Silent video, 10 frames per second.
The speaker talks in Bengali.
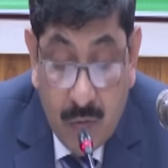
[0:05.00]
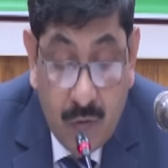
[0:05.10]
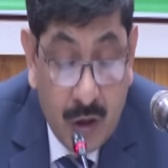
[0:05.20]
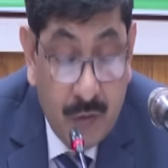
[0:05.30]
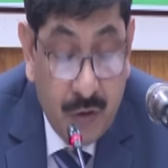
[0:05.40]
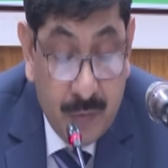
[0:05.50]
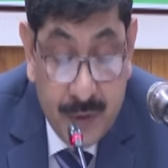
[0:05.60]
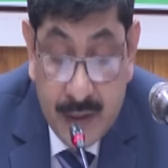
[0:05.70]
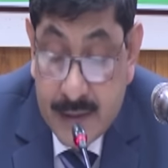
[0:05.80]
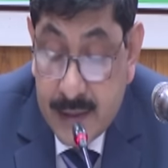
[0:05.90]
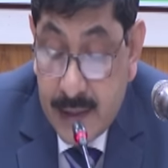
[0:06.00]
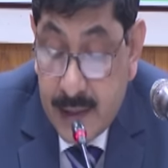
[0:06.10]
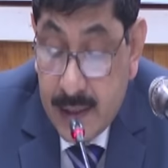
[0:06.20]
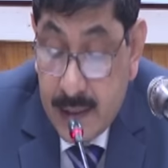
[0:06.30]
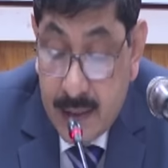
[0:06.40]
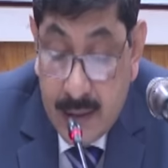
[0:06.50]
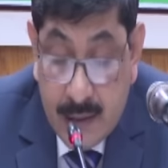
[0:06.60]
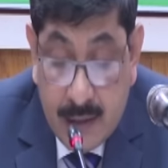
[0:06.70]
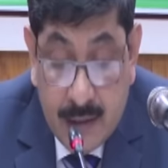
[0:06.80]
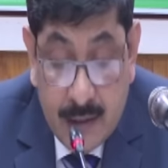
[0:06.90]
ফলাফল পেয়েছি
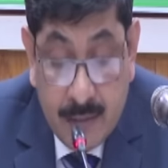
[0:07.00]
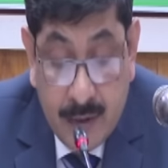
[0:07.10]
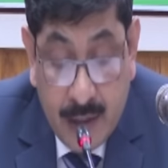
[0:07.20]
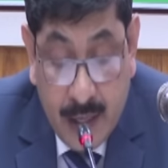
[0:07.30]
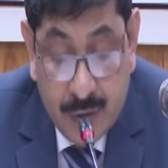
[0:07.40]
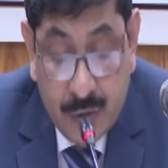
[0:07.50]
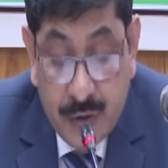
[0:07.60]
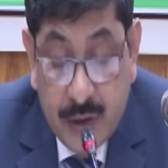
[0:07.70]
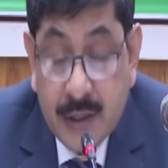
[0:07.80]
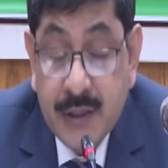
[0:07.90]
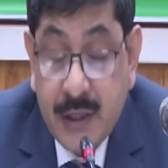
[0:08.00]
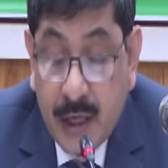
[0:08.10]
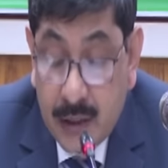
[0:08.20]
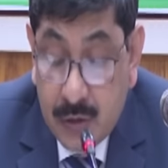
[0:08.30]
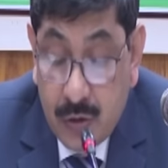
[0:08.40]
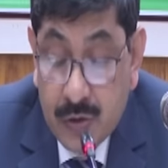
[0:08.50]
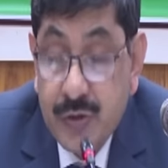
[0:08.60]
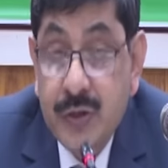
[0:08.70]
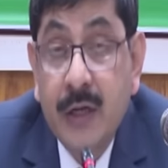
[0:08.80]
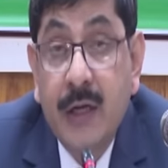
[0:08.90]
একশো তিরাশি ঢাকা দশ
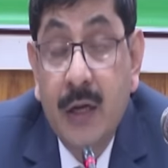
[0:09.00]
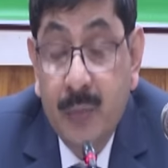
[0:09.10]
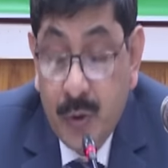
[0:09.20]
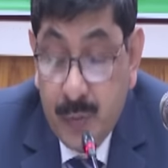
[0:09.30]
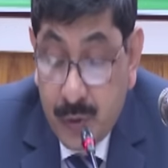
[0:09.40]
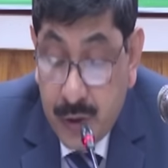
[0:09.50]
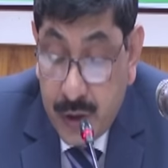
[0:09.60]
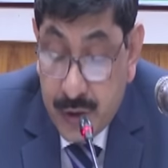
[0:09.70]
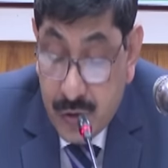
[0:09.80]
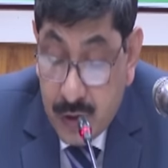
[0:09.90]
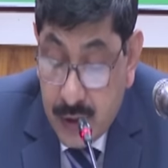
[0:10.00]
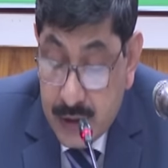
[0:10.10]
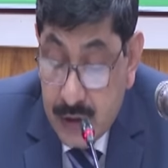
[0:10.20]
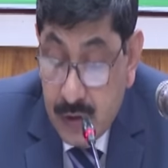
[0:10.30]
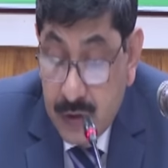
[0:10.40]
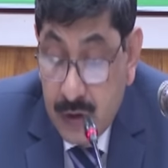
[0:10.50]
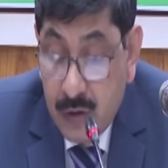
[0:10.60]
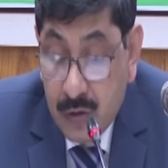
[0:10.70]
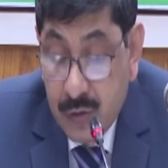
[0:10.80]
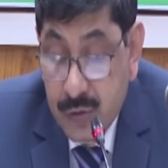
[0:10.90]
এখানে মোট ভোটারের সংখ্যা ছিল তিন
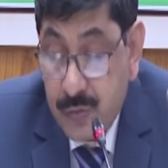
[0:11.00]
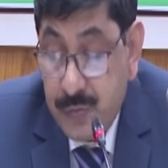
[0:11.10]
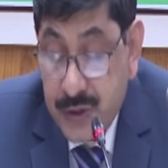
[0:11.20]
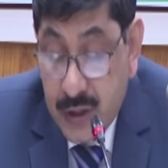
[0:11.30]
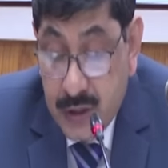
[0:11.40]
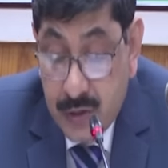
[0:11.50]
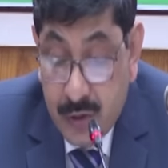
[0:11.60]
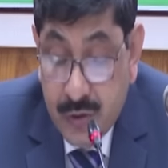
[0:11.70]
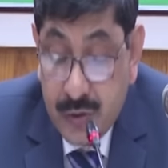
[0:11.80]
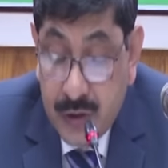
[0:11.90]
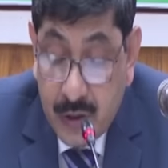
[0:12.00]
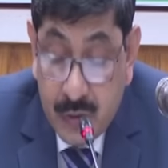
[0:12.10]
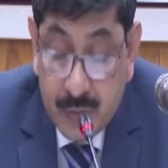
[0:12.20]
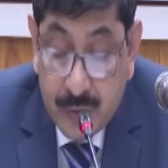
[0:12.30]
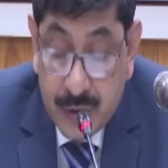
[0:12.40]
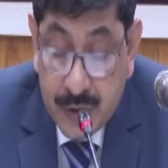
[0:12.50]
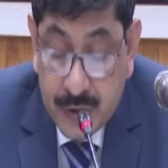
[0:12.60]
লক্ষ চব্বিশ হাজার নয়শো তিরানব্বই